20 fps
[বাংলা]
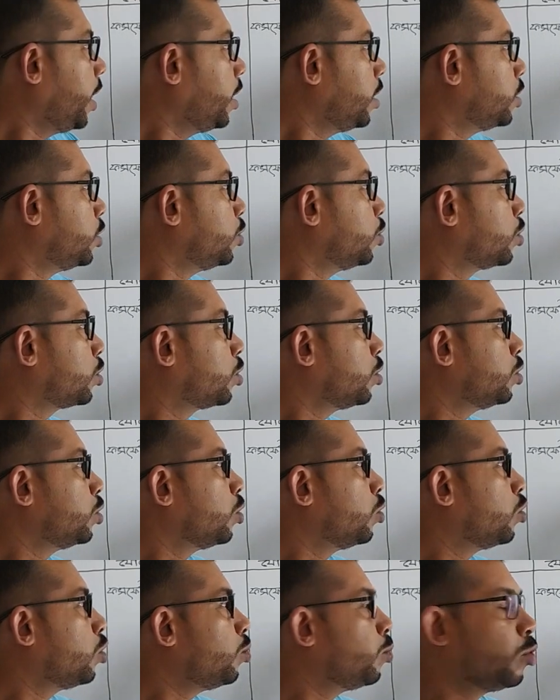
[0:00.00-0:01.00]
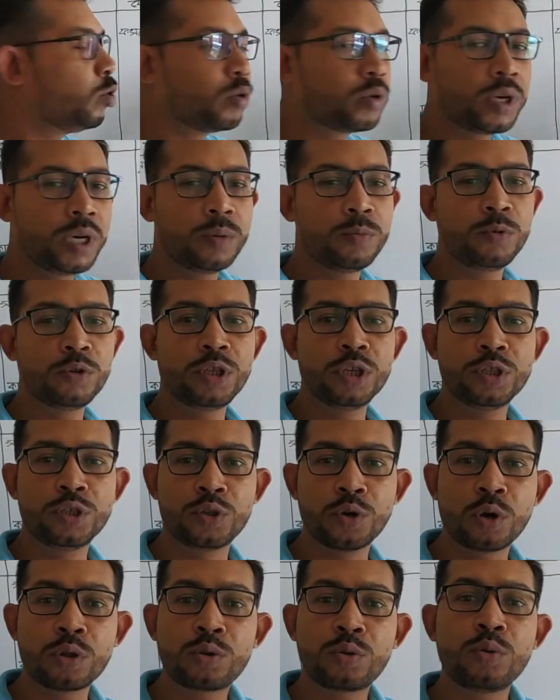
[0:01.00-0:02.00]
এর যুক্ত যৌগমূলকের মধ্যে
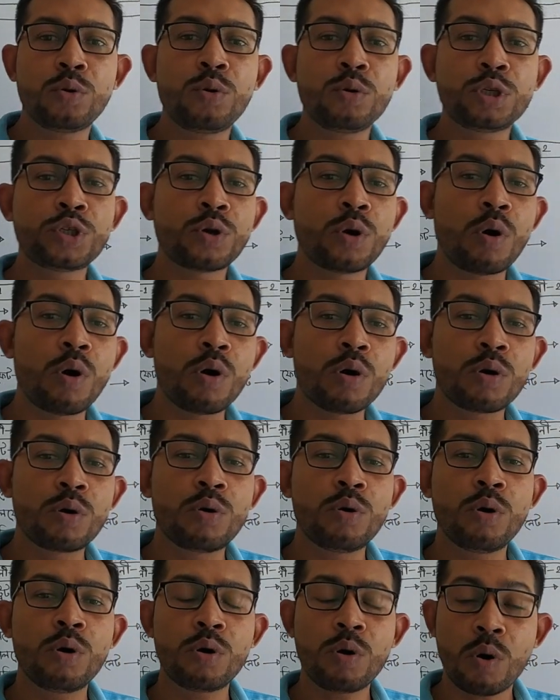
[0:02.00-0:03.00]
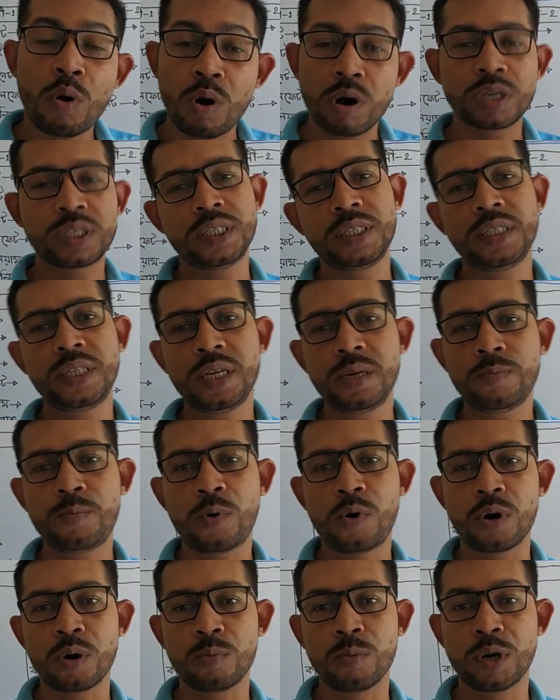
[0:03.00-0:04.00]
যত সংখ্যক অক্সিজেন
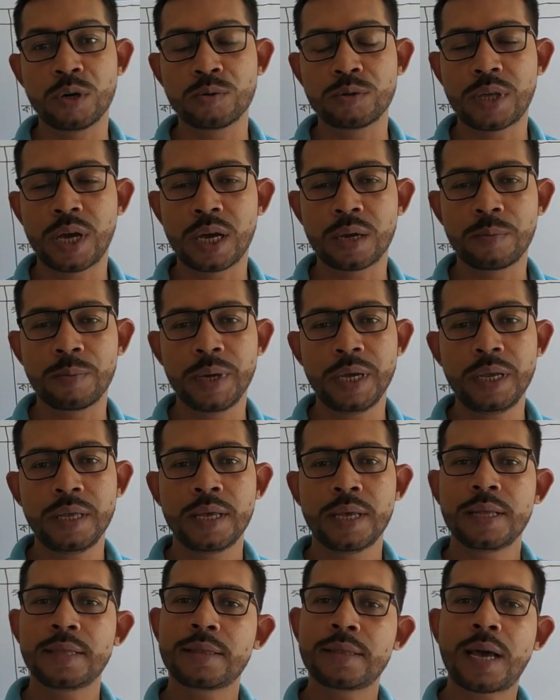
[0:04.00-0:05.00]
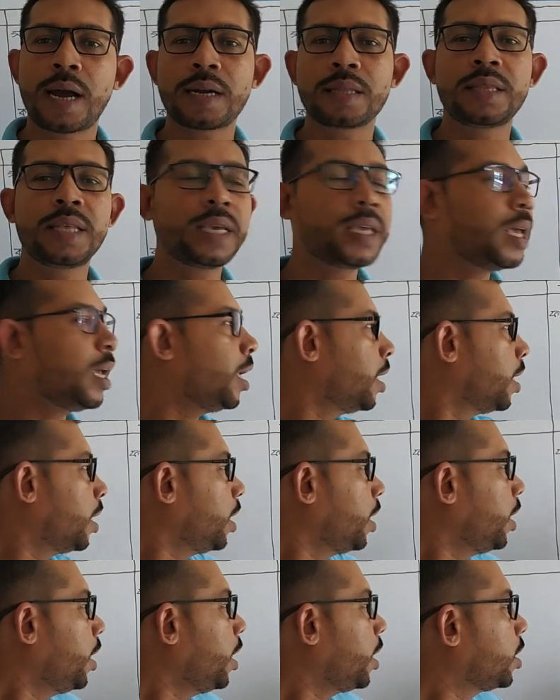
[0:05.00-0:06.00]
পরমাণু থাকবে তার থেকে
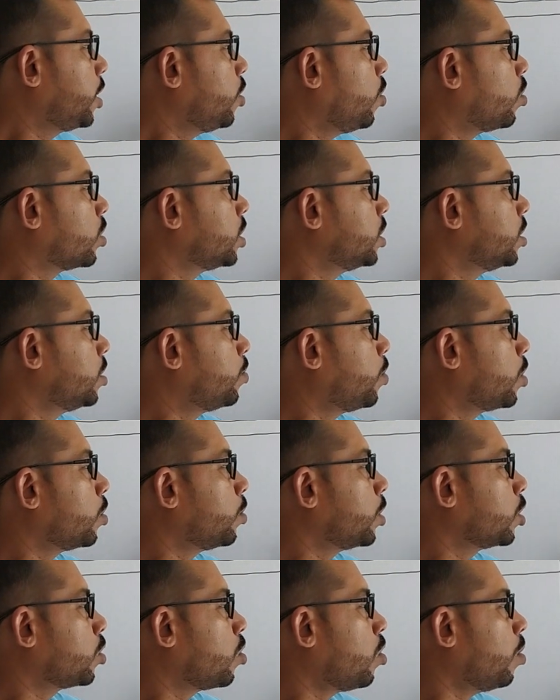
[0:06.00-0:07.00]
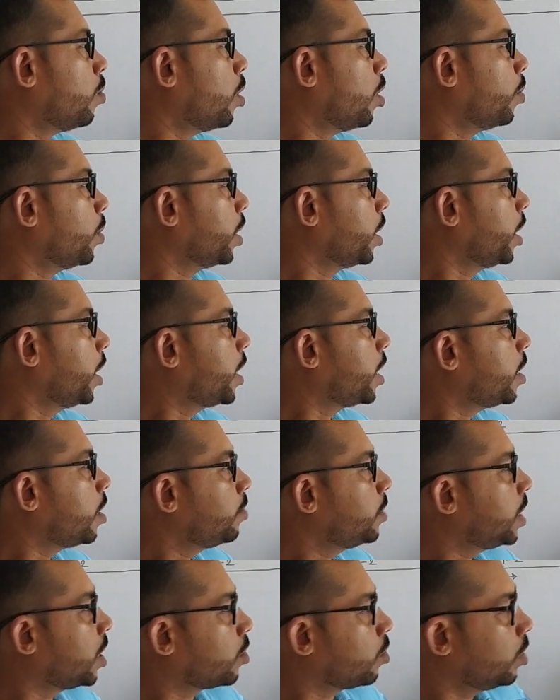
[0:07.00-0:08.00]
একটি অক্সিজেন পরমাণু কম হবে এখানে
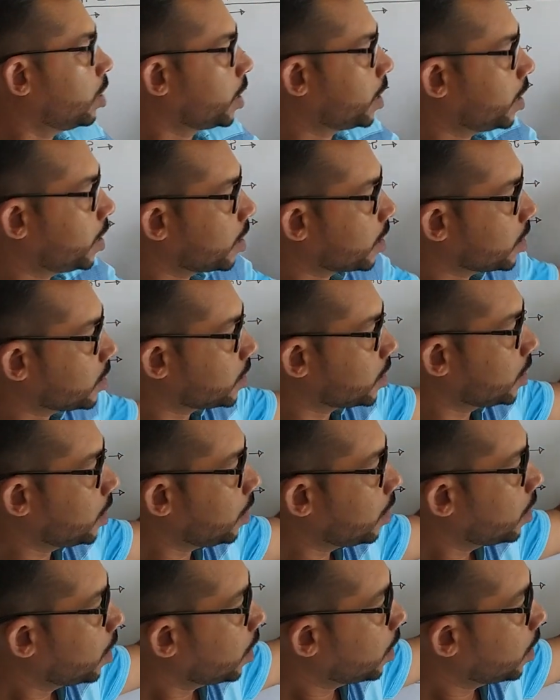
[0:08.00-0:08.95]
আমি দেখো লিখে রেখেছি